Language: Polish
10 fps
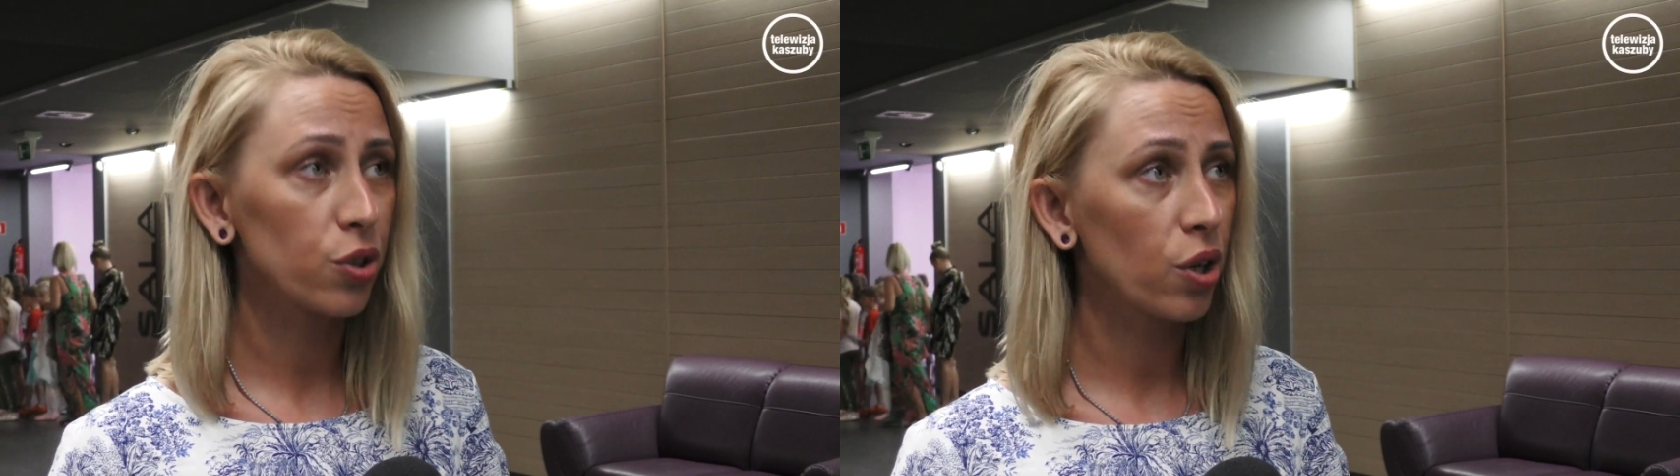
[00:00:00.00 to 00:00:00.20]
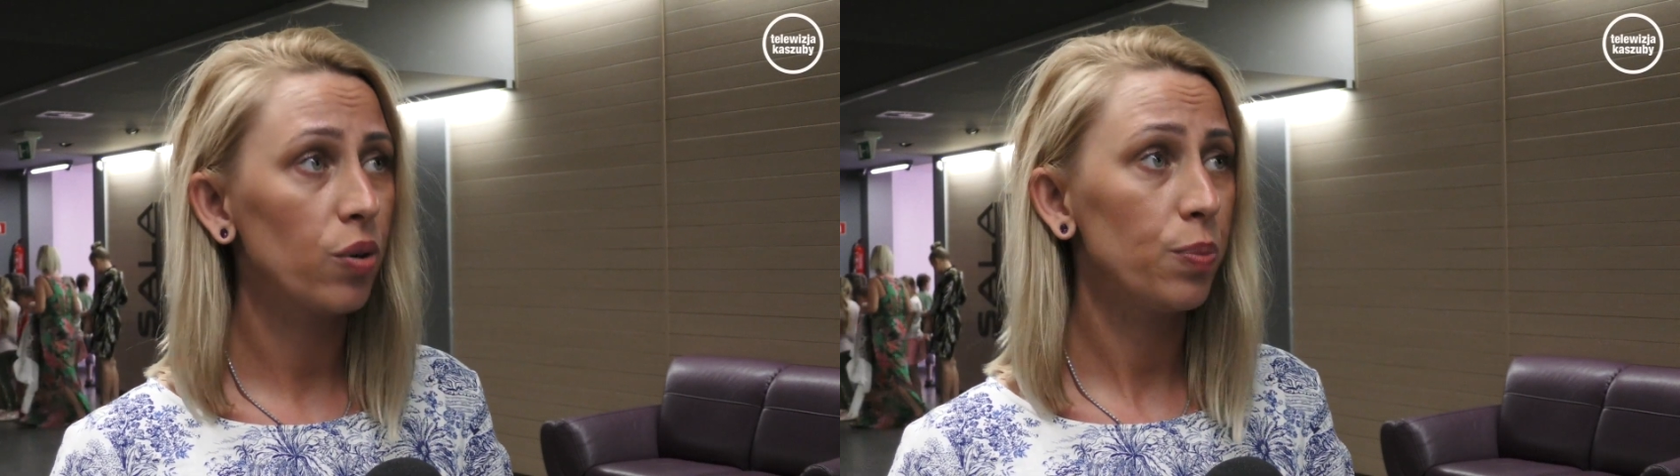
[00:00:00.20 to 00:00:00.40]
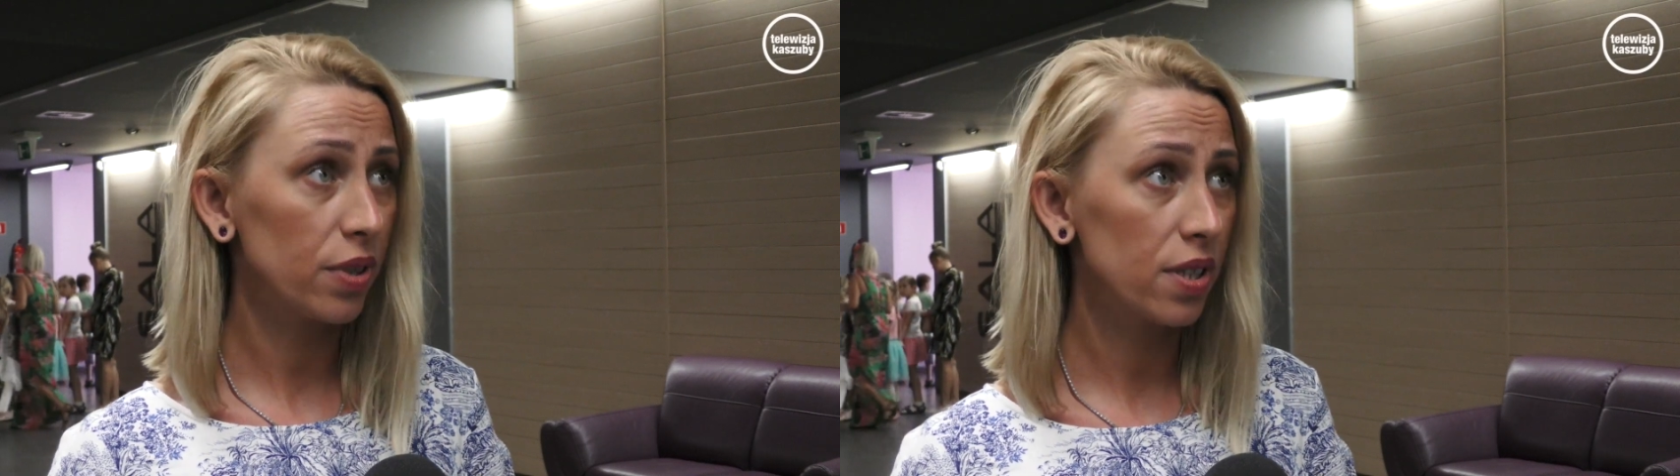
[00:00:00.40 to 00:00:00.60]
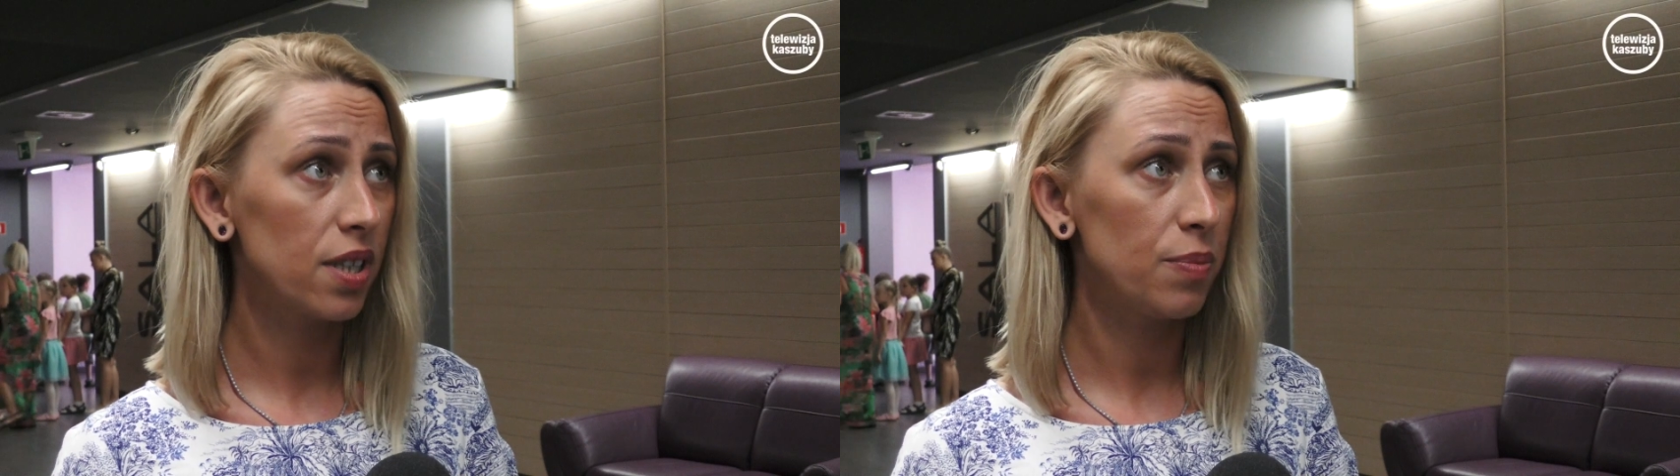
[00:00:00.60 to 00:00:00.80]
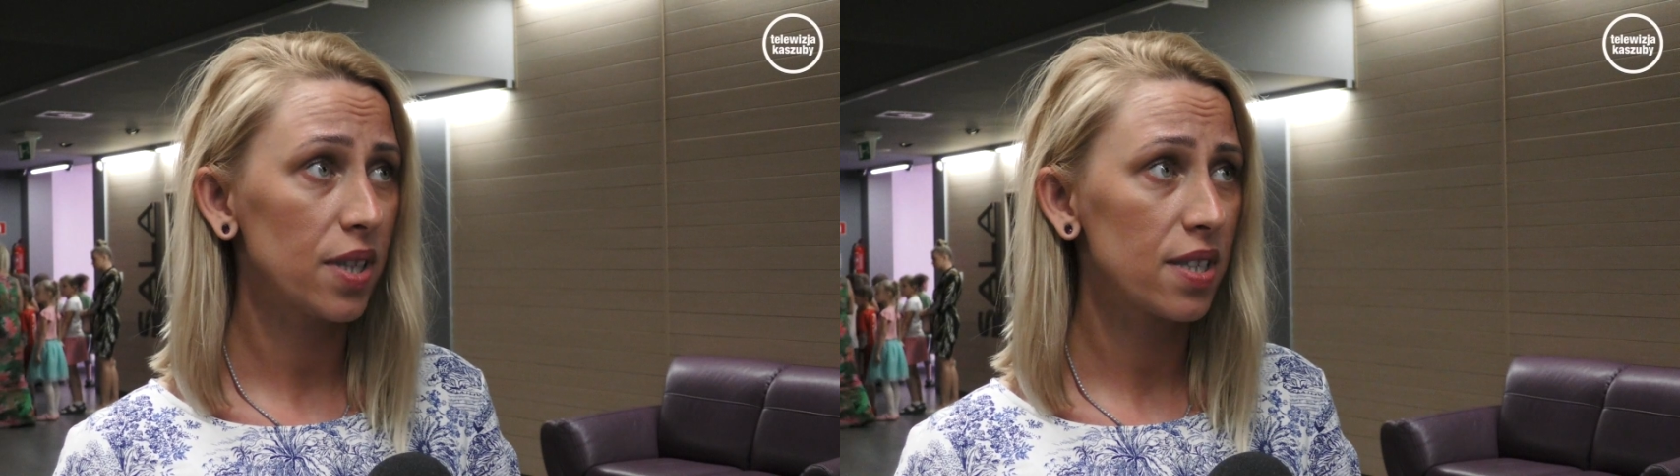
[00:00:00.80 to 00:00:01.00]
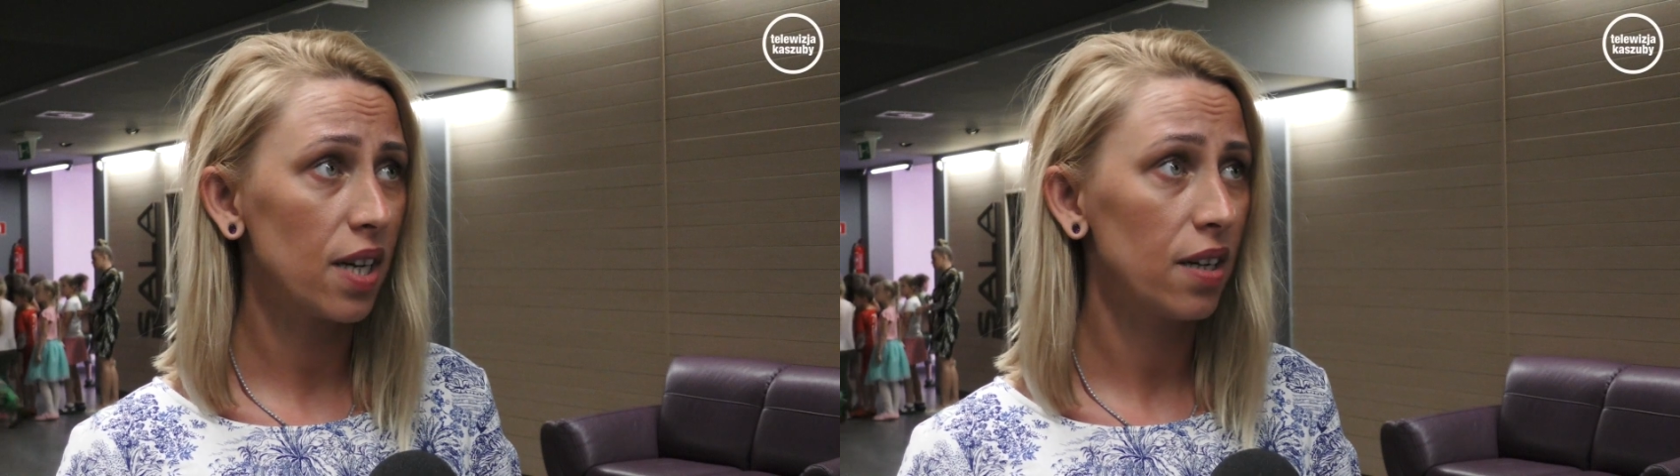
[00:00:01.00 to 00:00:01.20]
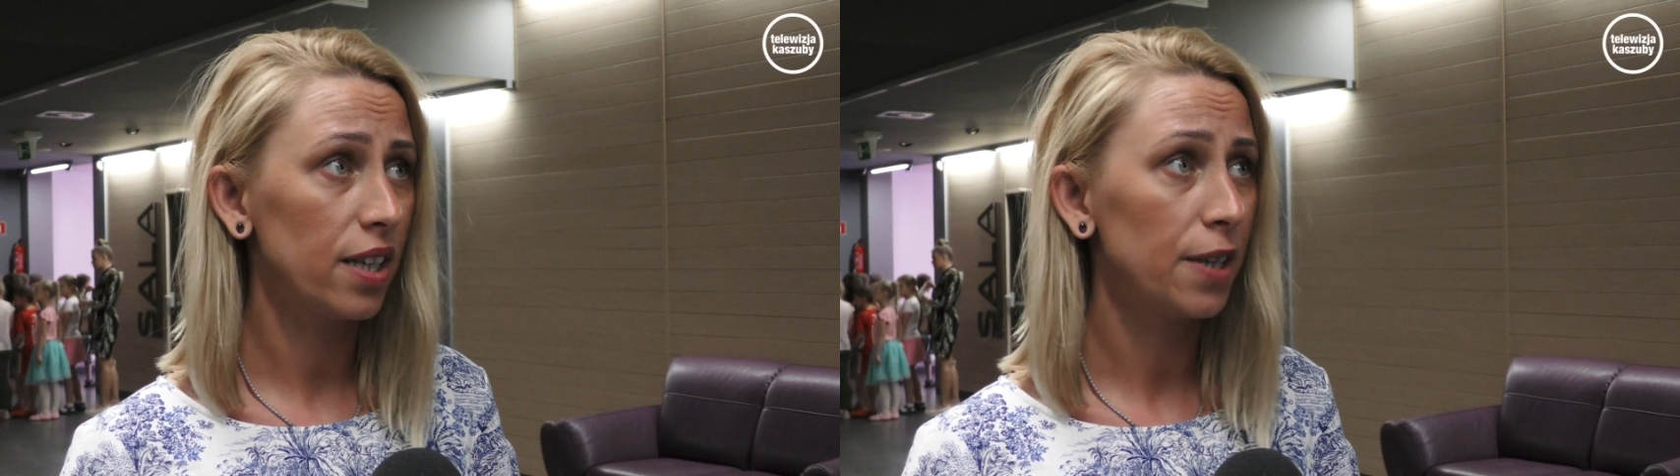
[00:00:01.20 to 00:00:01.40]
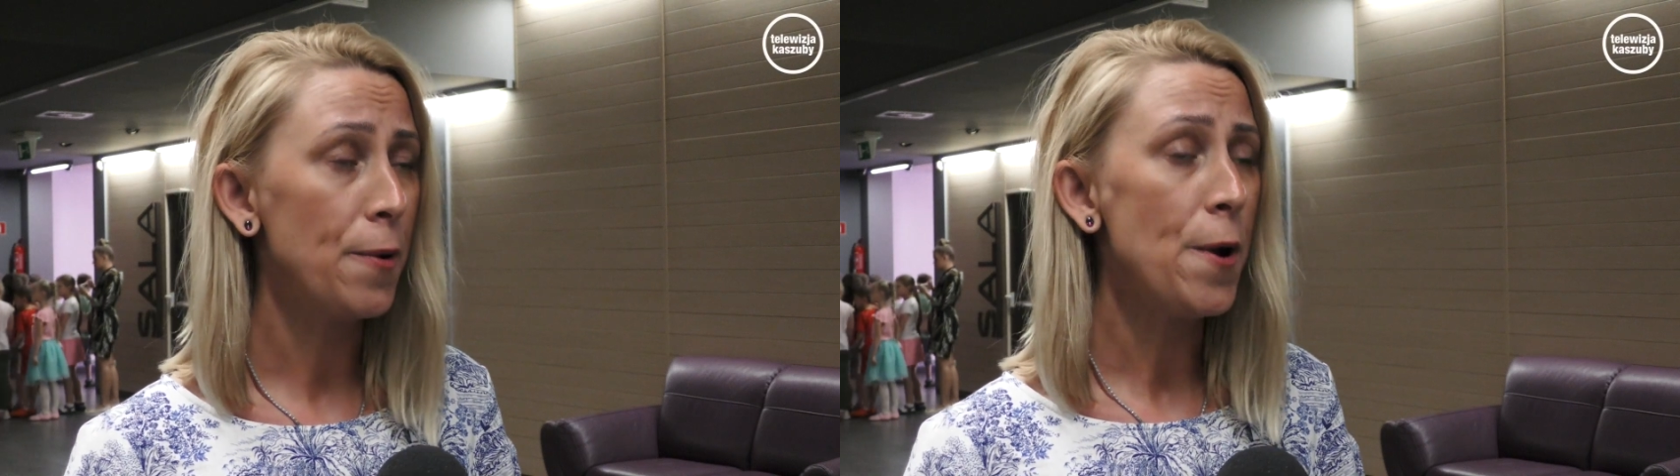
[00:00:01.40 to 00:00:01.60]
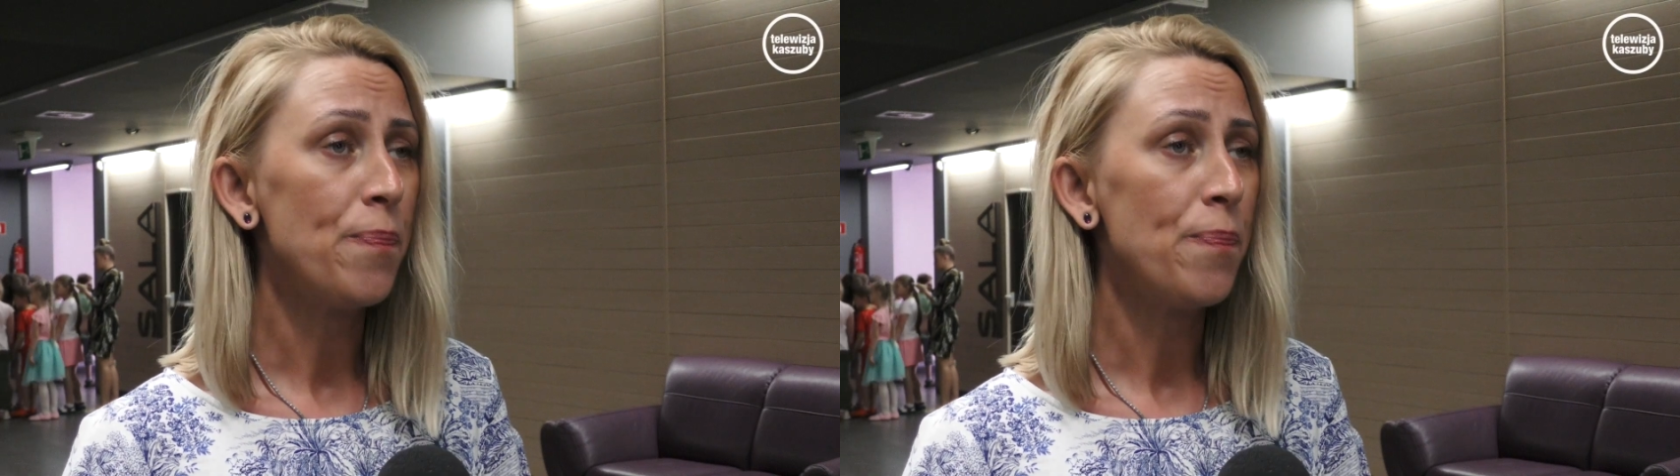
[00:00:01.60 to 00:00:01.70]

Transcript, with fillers: szkoły ponadgimnazjalne.